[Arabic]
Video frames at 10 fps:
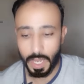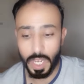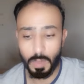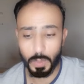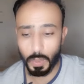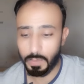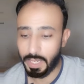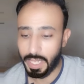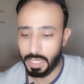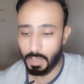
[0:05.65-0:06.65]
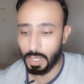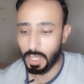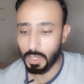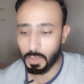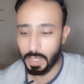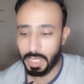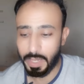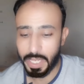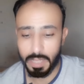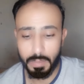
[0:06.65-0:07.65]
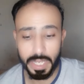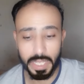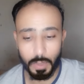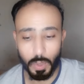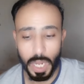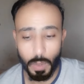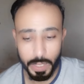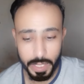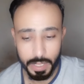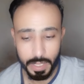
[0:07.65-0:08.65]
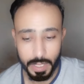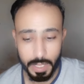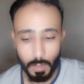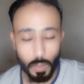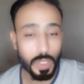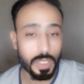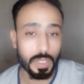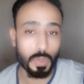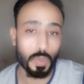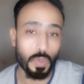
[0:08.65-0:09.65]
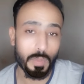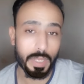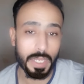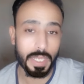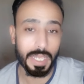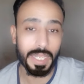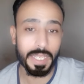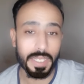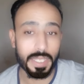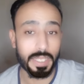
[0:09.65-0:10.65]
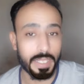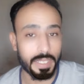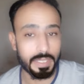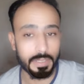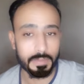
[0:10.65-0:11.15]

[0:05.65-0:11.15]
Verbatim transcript: أنا مبسوط في الأهلي ولا أنظر إلى ما يتم كتابته حولي منذ قدومي إلى النادي.